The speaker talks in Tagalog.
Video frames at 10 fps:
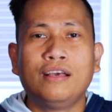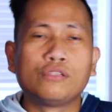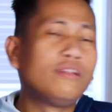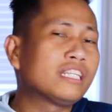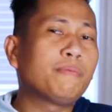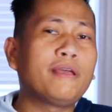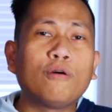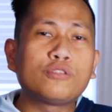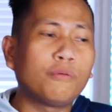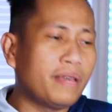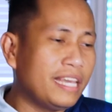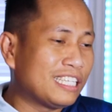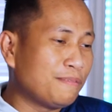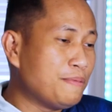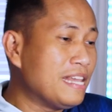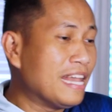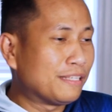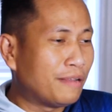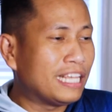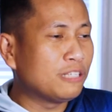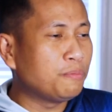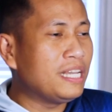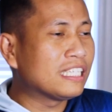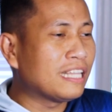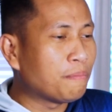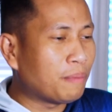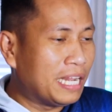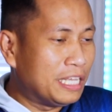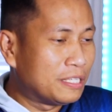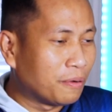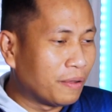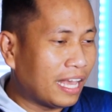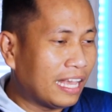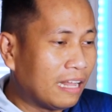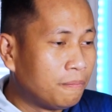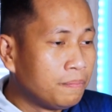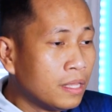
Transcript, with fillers: So that's my also my experience. So na-experience din pala ni Joy. Ayan.